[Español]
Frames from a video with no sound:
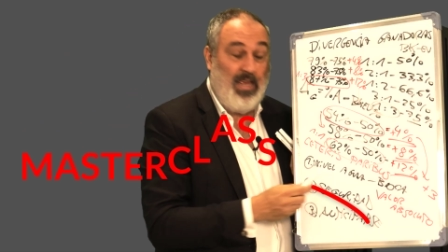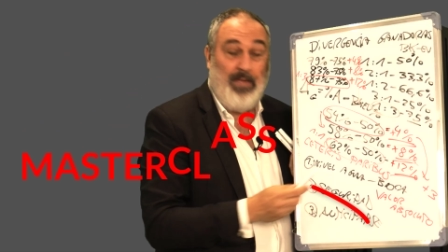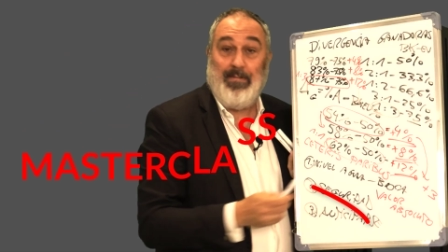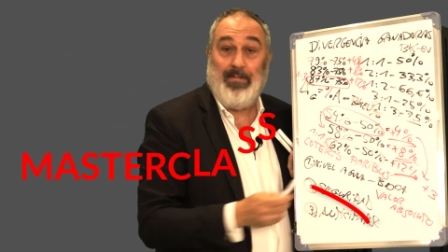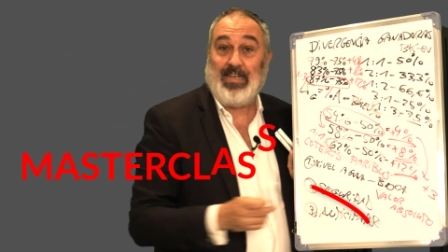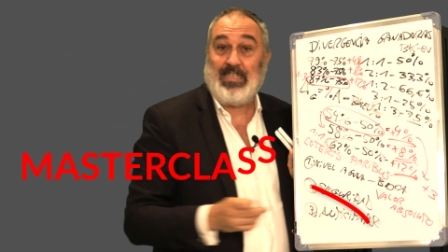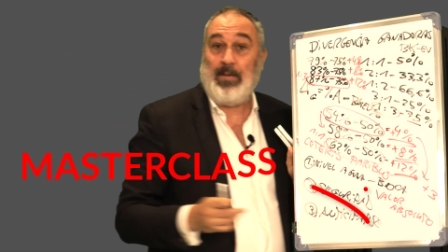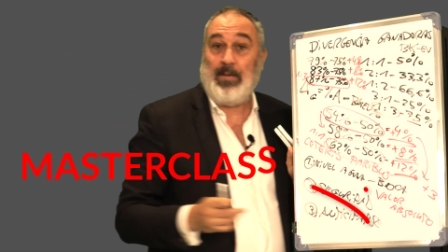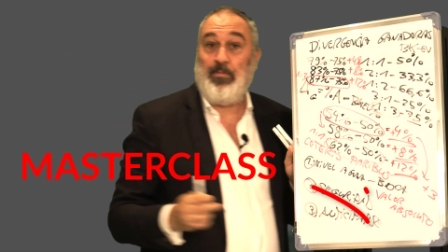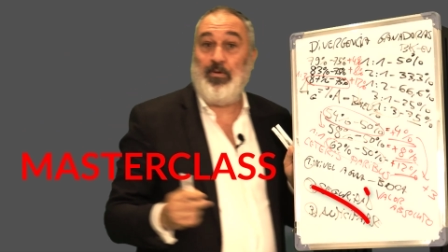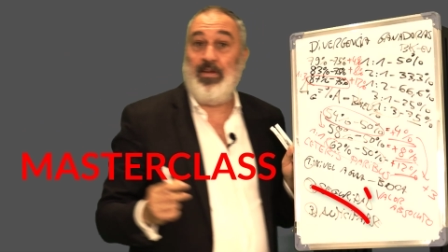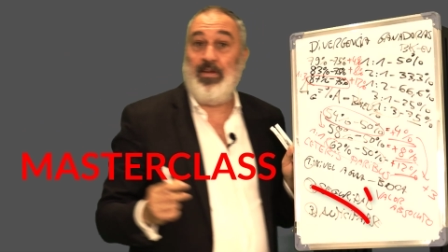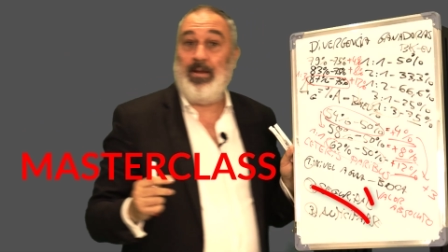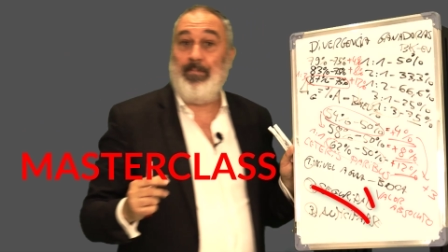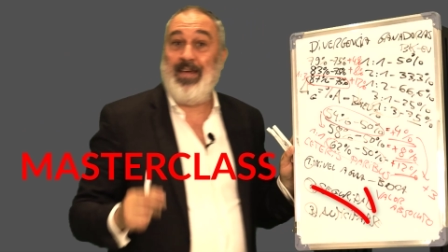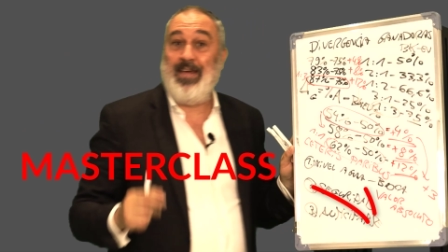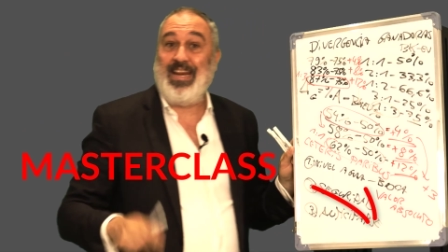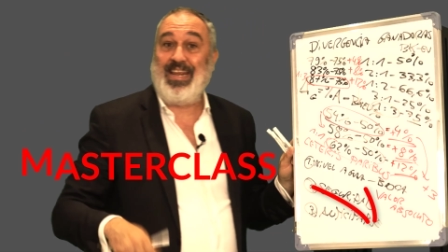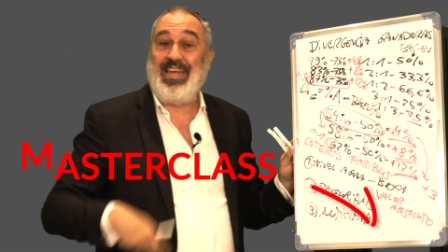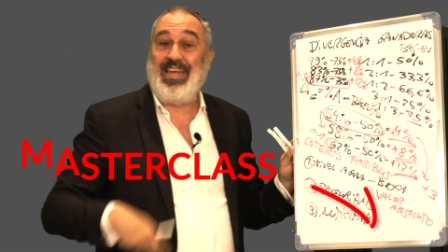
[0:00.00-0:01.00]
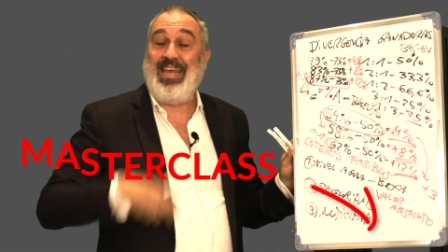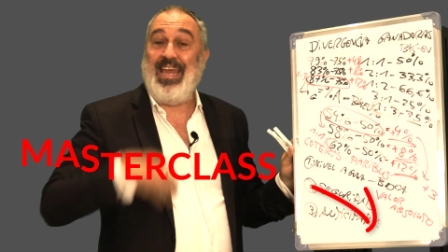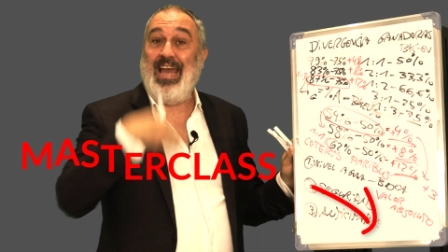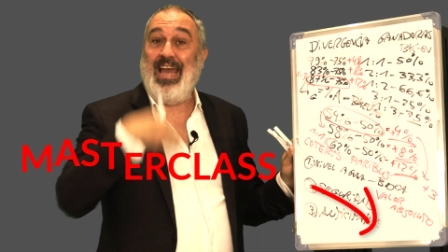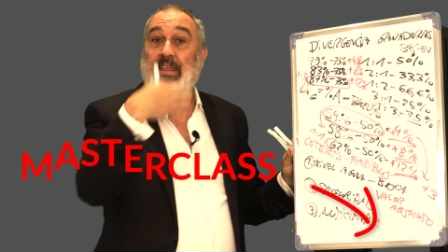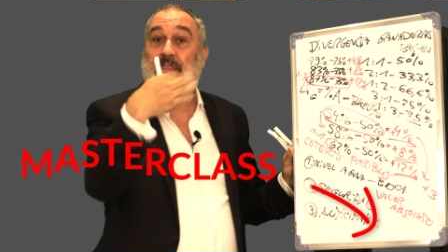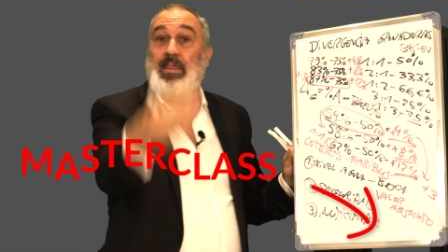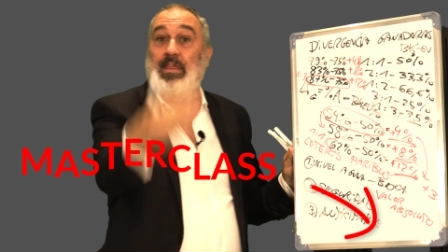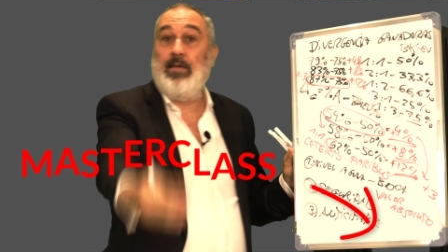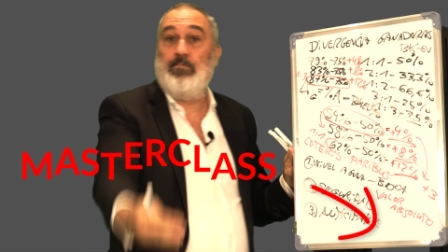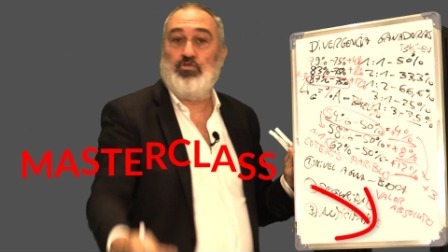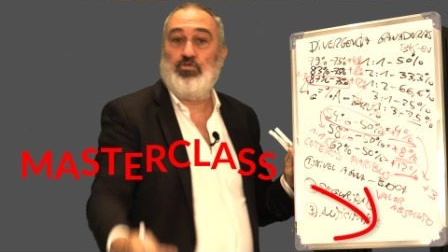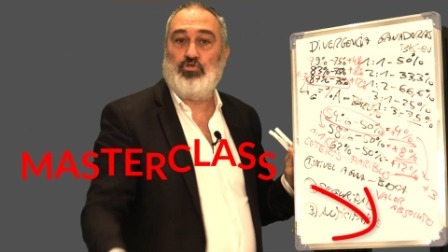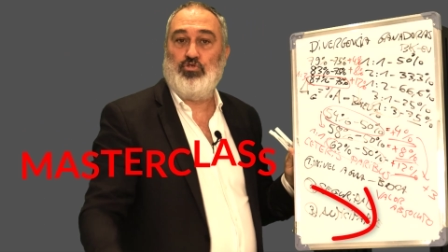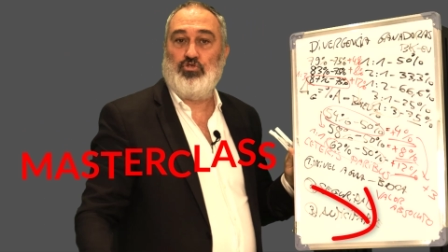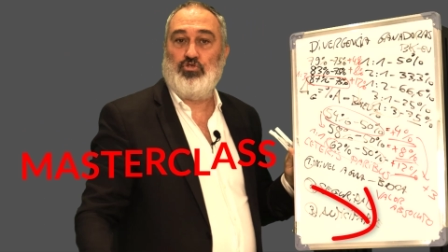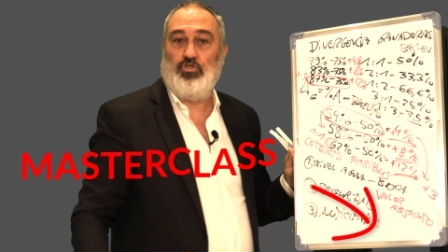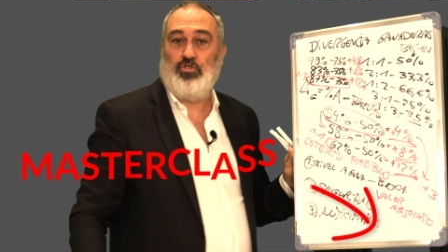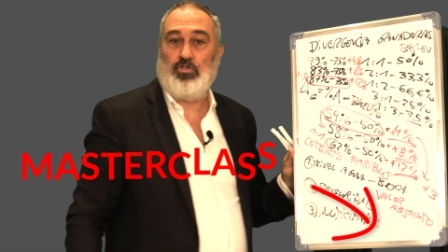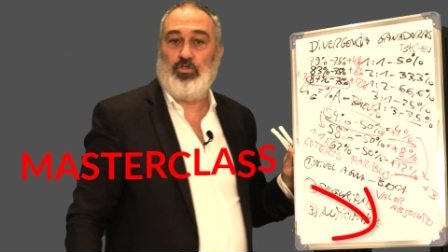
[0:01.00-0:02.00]
y vas a poder ver qué hacemos
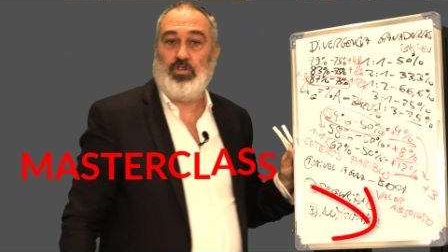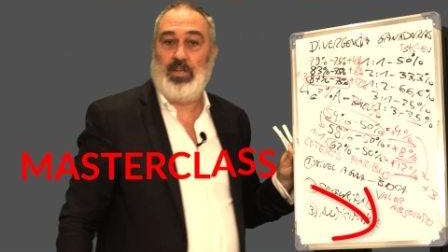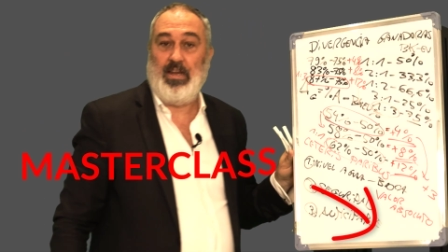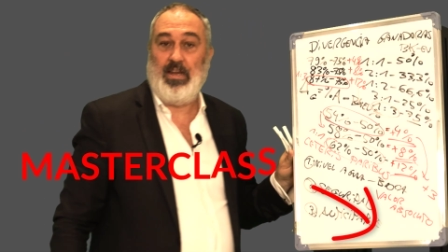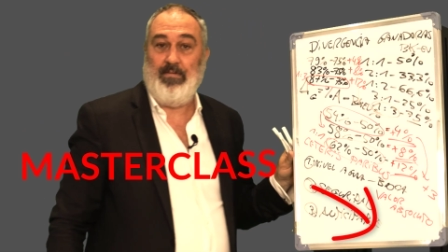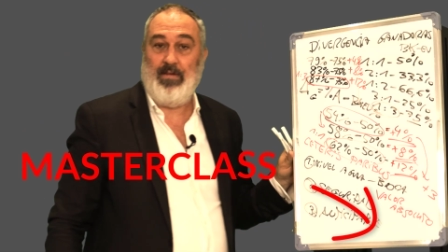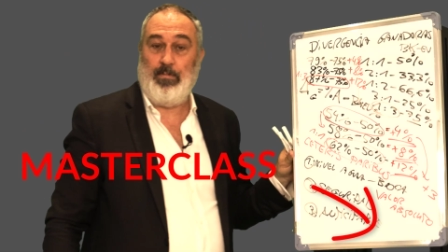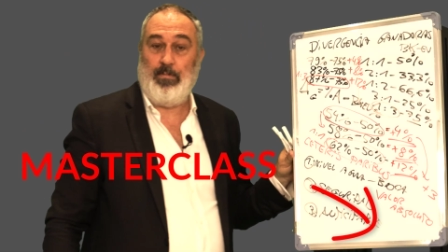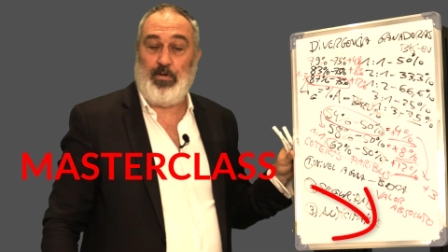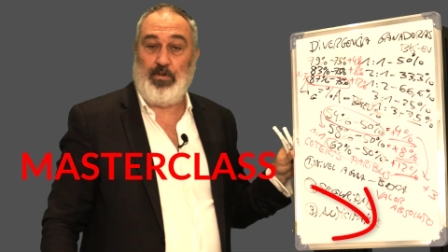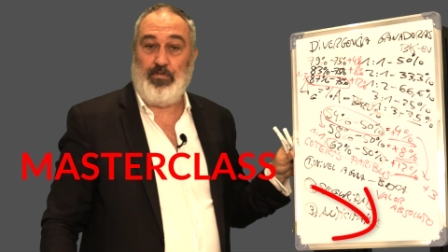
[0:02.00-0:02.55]
nosotros a nivel